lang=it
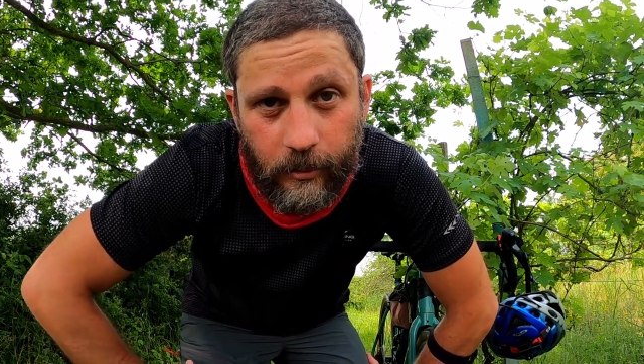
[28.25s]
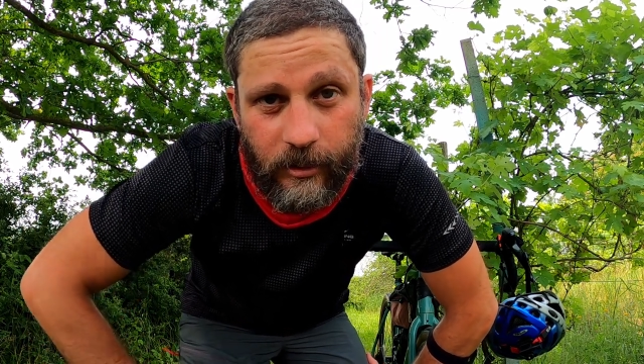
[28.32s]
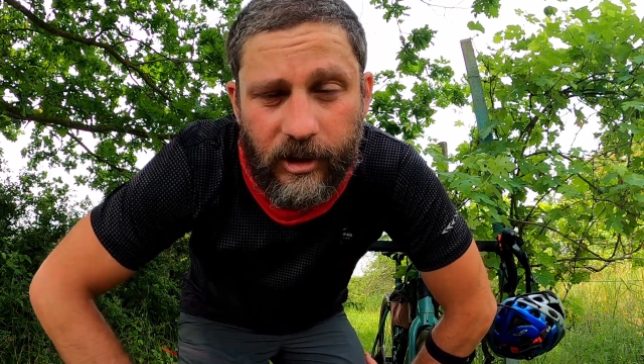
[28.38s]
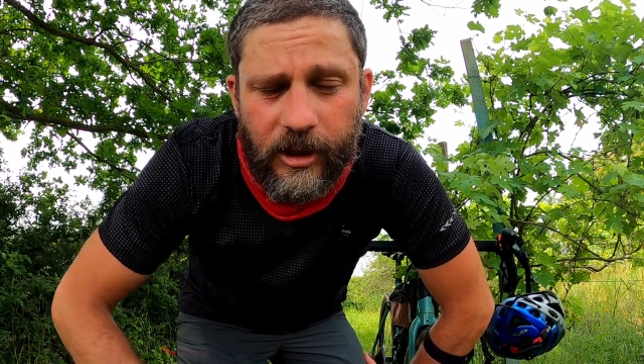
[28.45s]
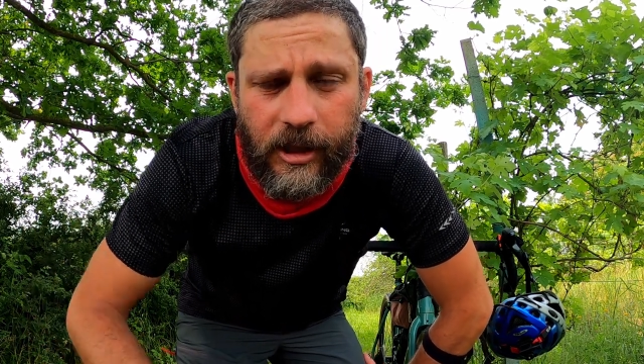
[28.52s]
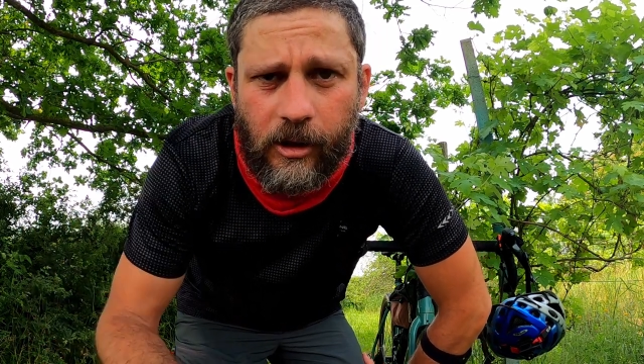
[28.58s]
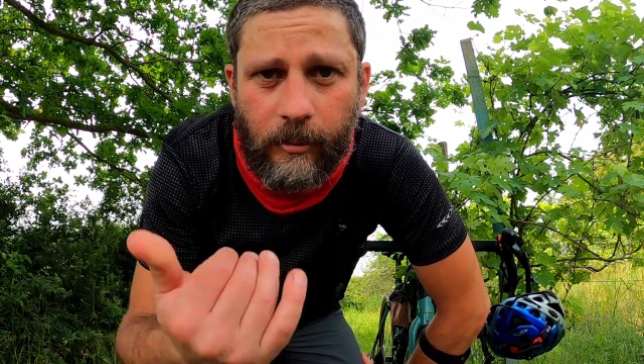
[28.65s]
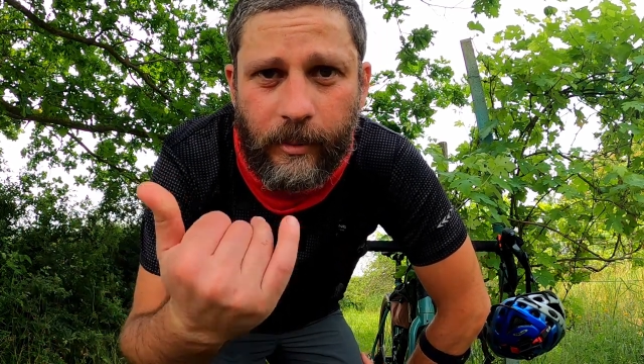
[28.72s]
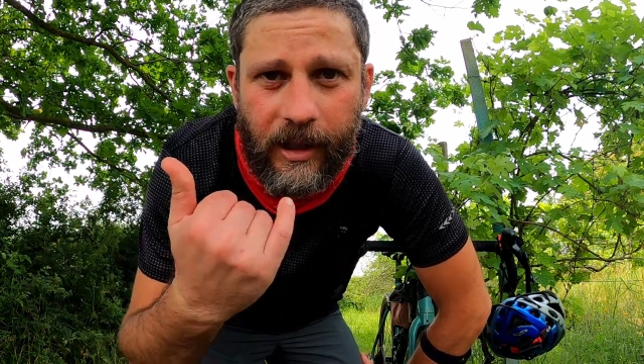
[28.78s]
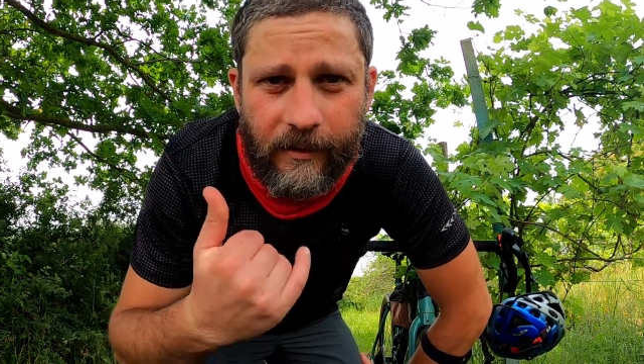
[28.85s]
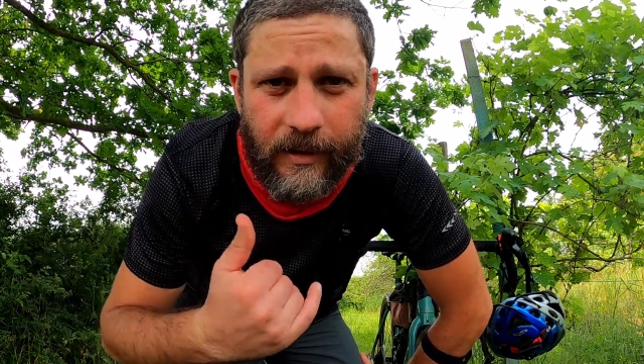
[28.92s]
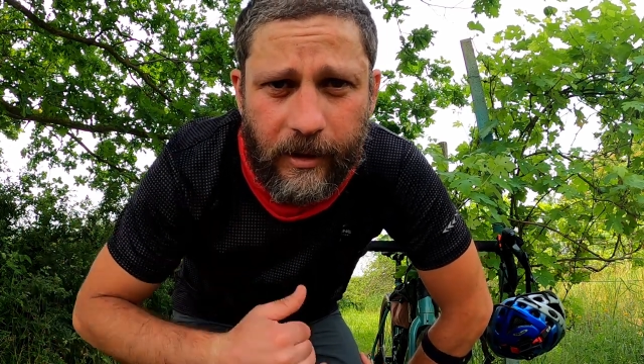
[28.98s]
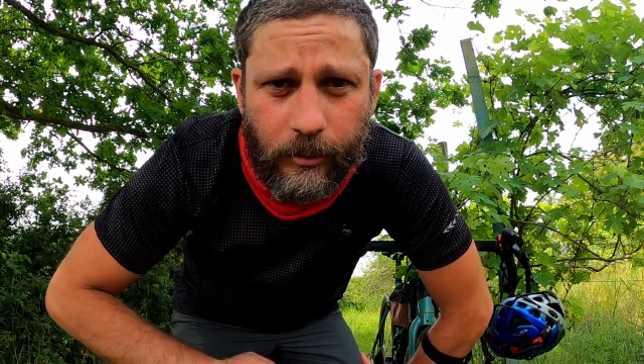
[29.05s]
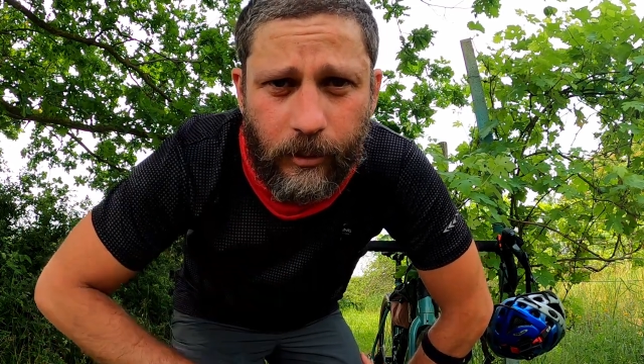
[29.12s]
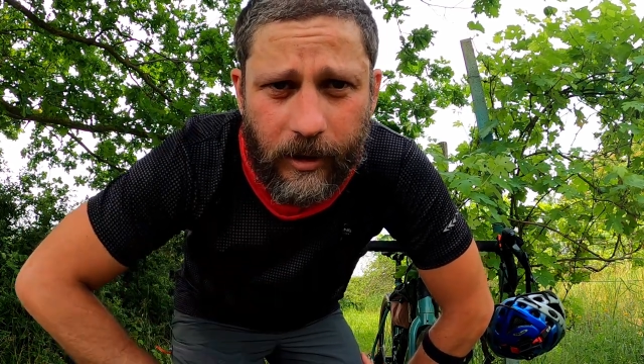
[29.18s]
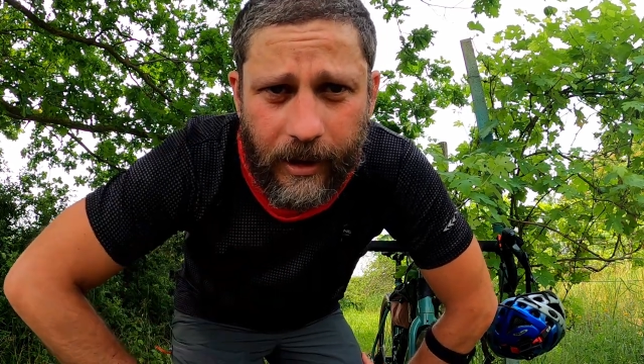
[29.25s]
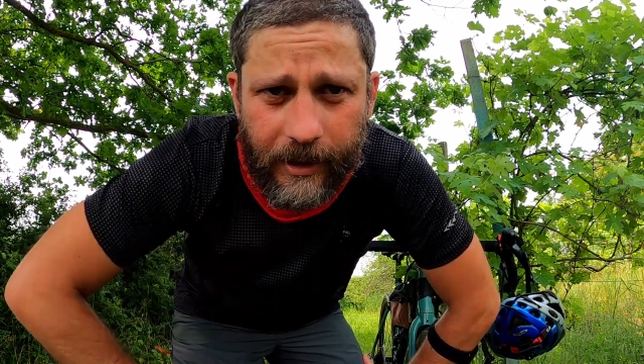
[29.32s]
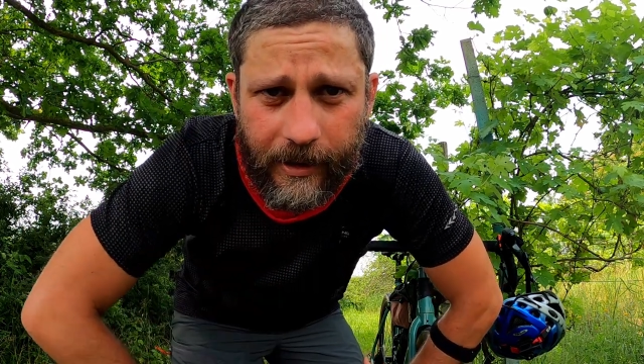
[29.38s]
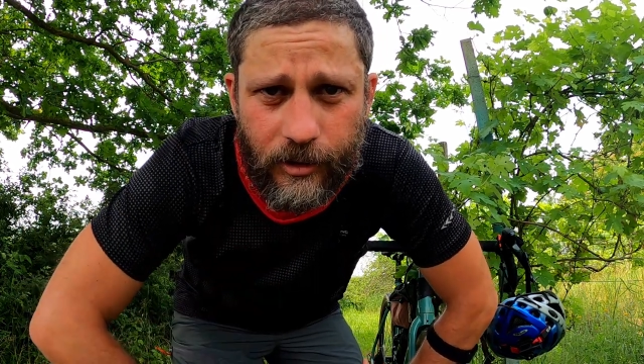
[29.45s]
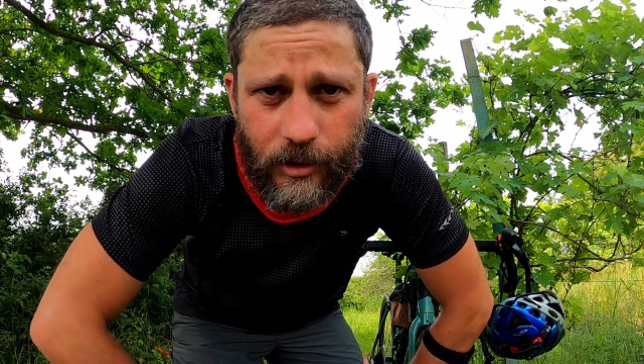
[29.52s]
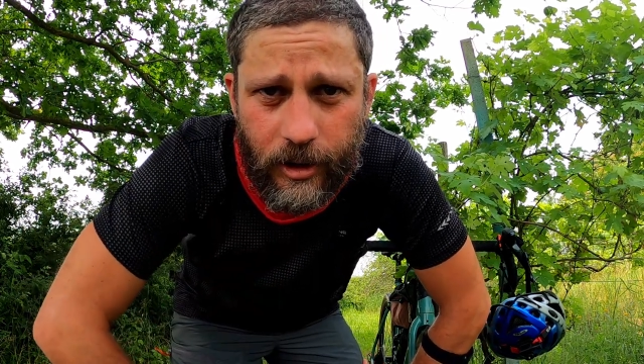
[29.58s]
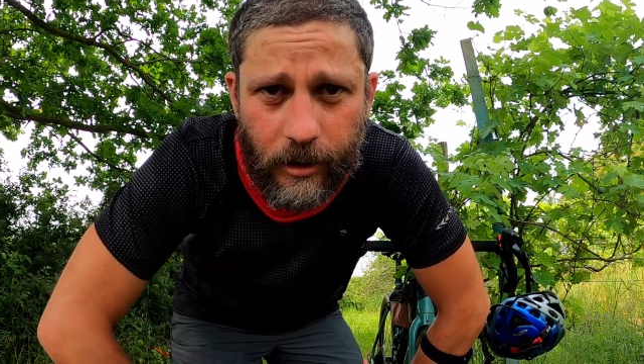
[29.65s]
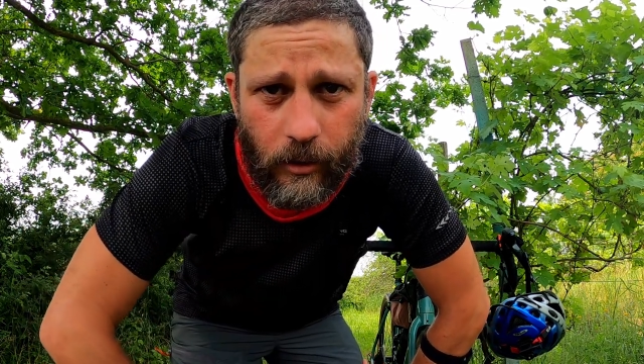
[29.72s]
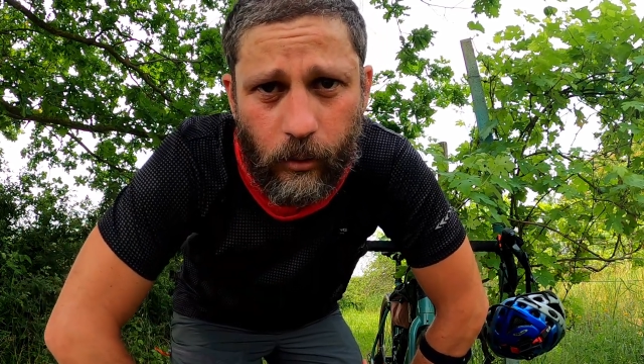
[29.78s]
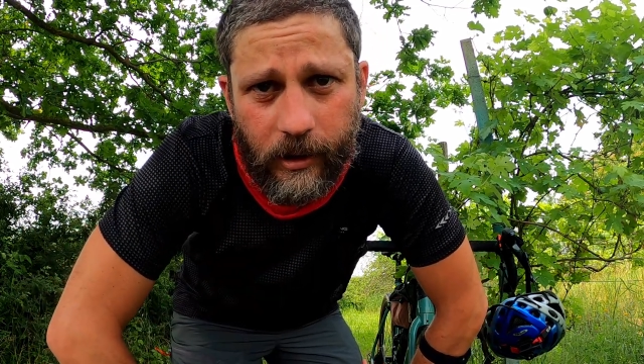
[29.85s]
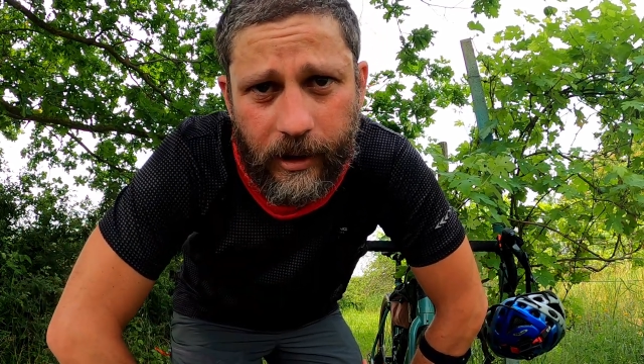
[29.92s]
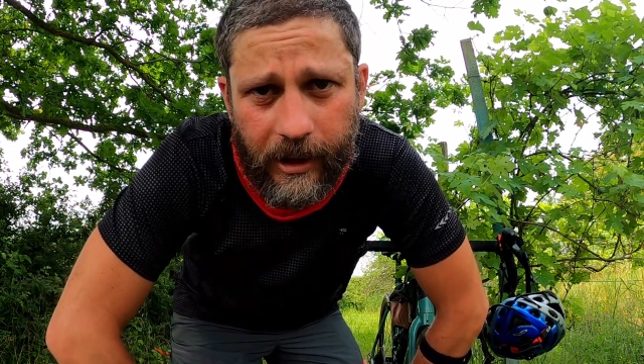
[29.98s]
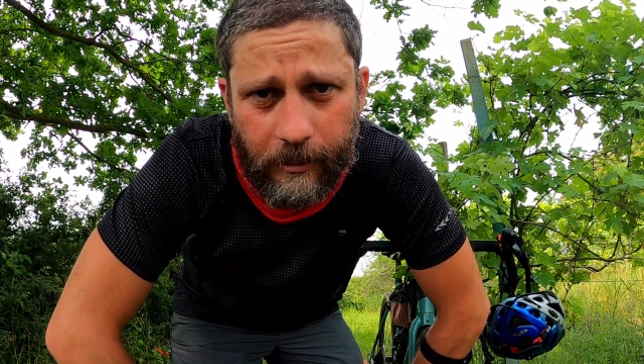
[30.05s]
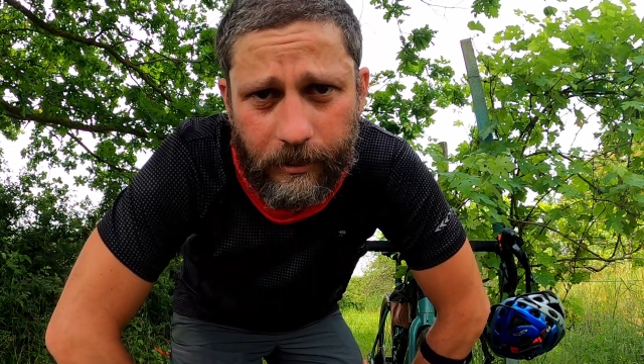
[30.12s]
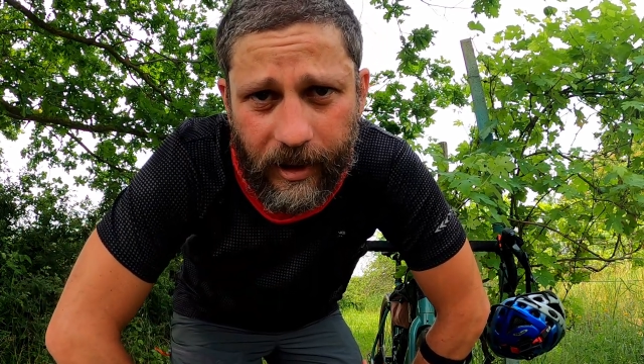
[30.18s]
così come l'avete portata in giro
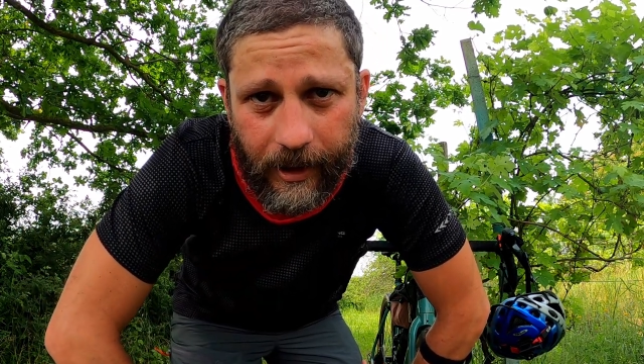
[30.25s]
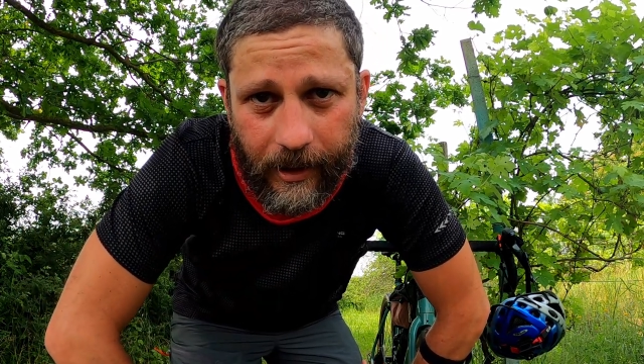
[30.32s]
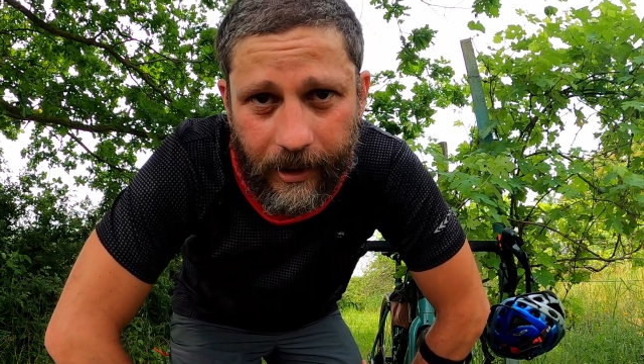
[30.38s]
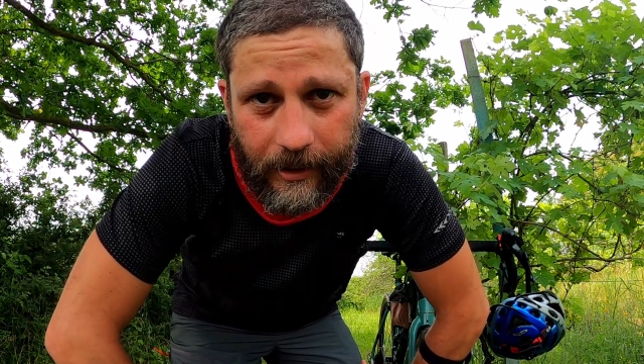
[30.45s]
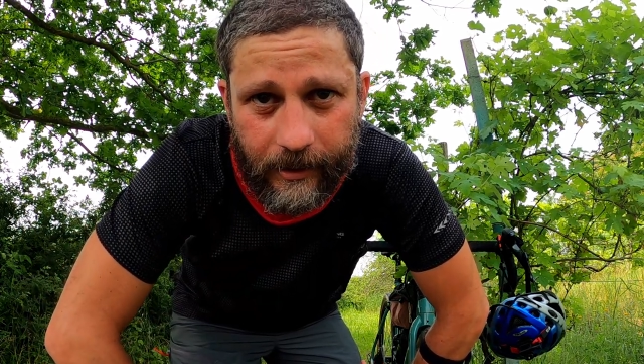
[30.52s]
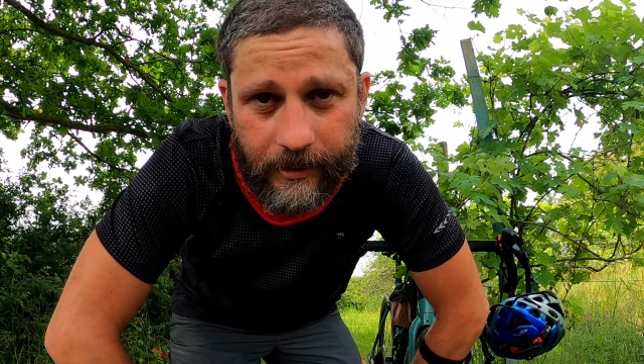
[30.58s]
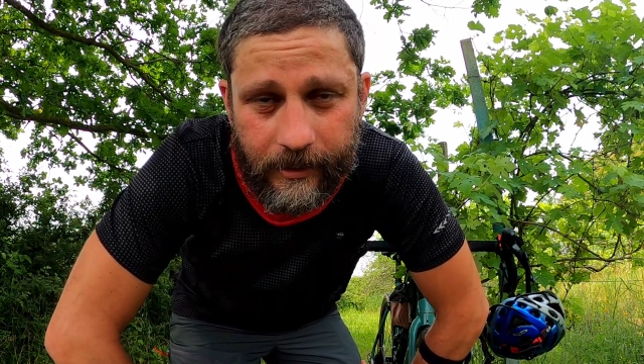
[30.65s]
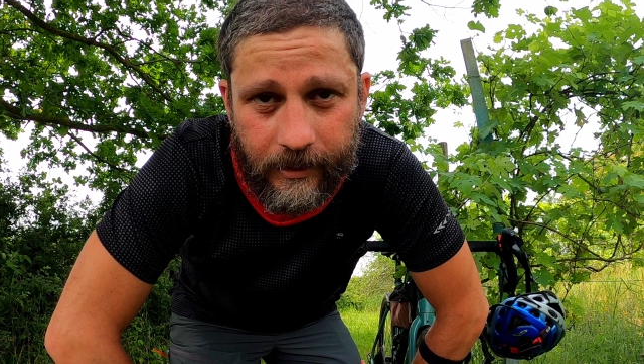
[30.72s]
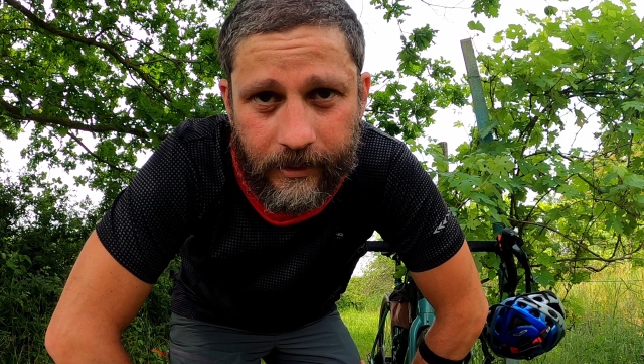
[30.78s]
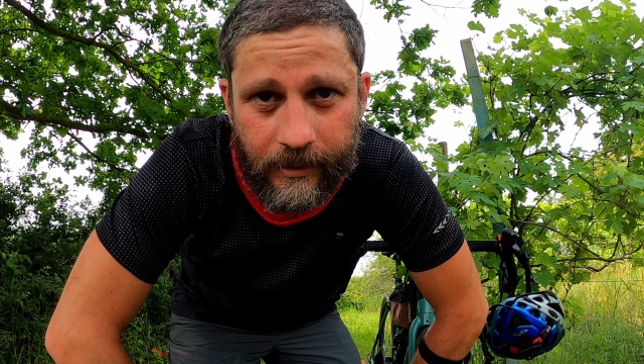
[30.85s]
quando era piena.